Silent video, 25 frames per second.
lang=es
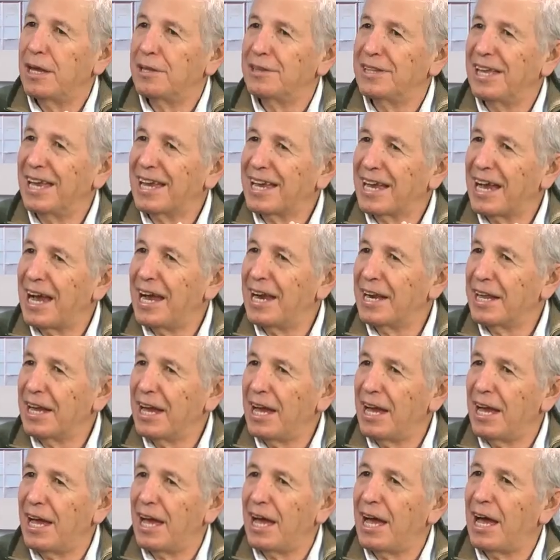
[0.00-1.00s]
de
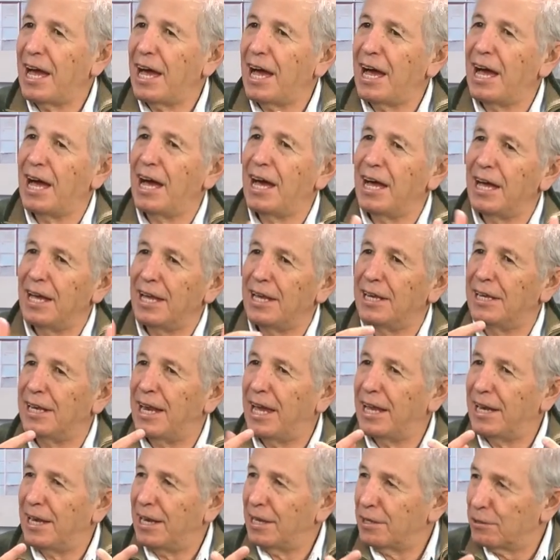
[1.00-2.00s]
cara a la
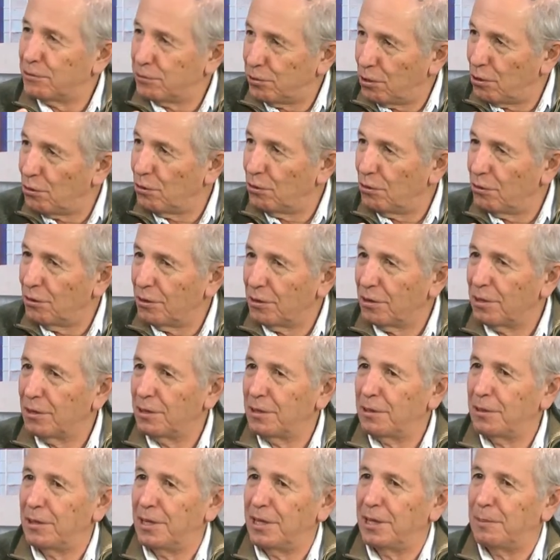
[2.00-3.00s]
elección
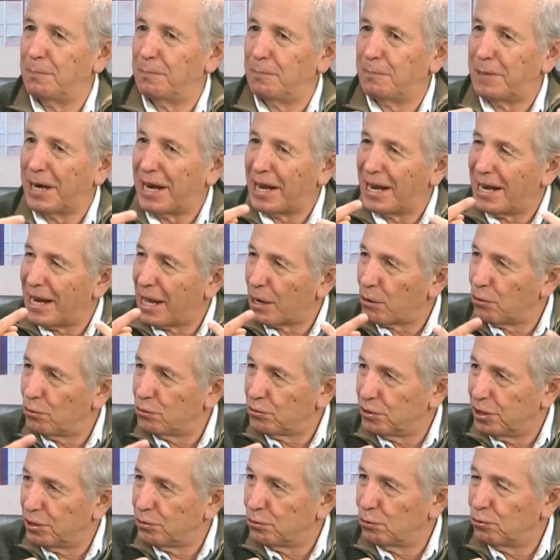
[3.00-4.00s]
para la
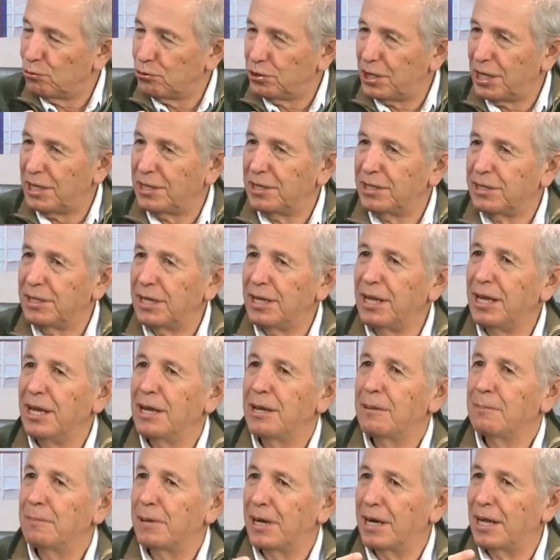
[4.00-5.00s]
constituyente,
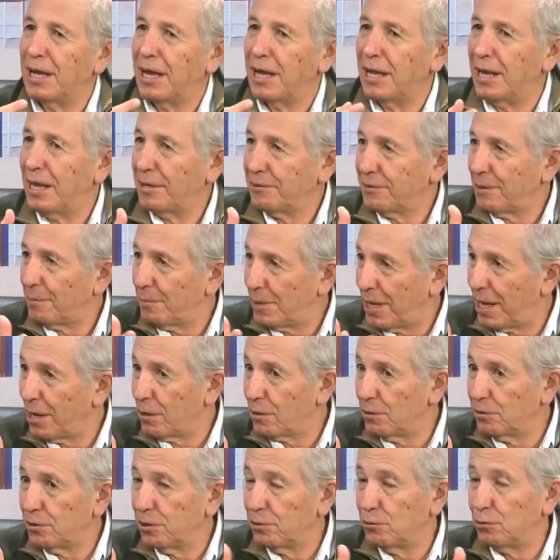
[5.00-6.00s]
para la asamblea
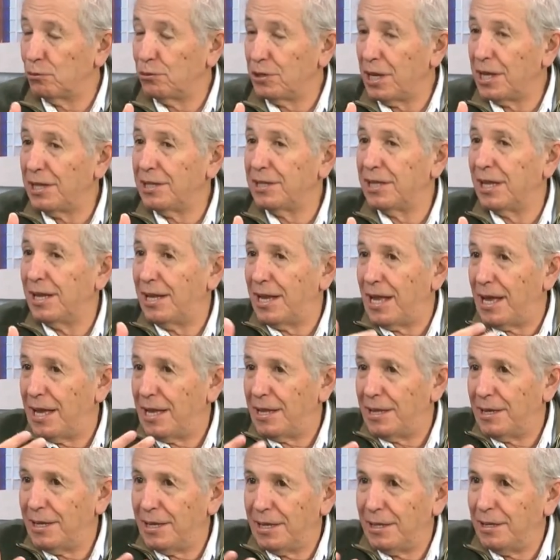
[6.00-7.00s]
constituyente,
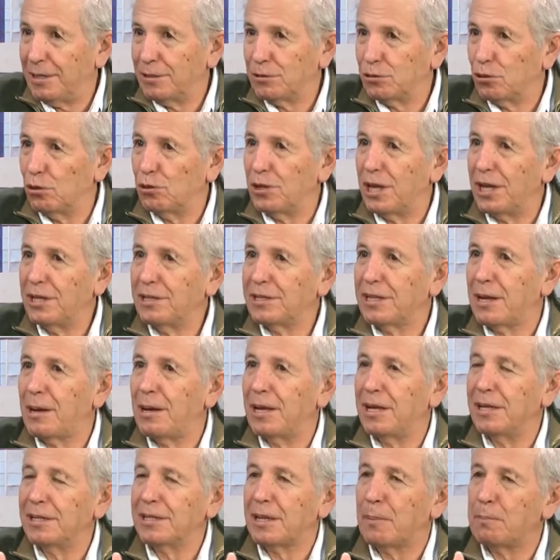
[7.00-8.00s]
toda esta,
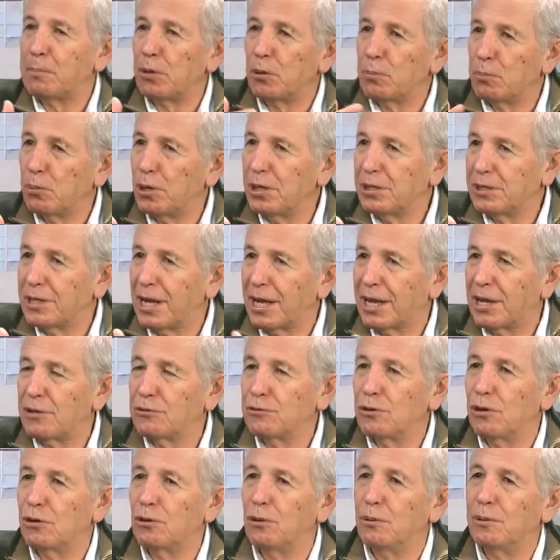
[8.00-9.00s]
esta propuesta que ha
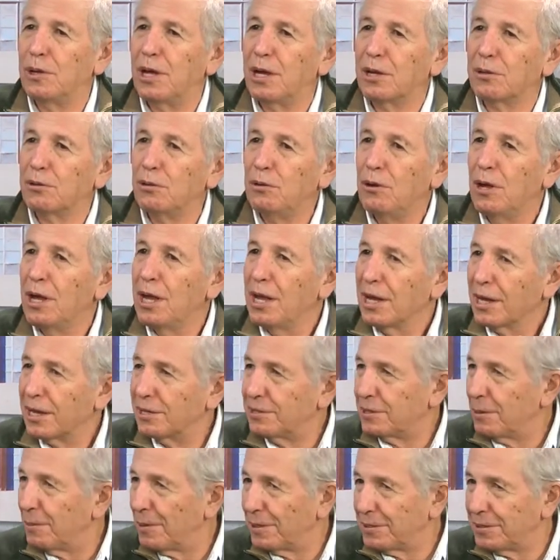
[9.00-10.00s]
hecho el gobierno que
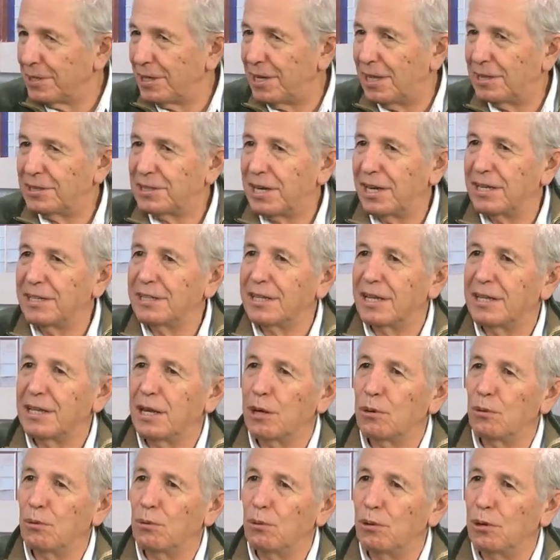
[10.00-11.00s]
se va a hacer el 30 de
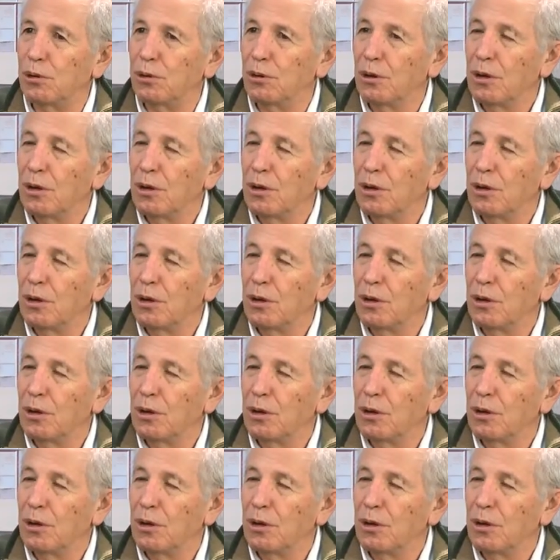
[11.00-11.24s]
julio.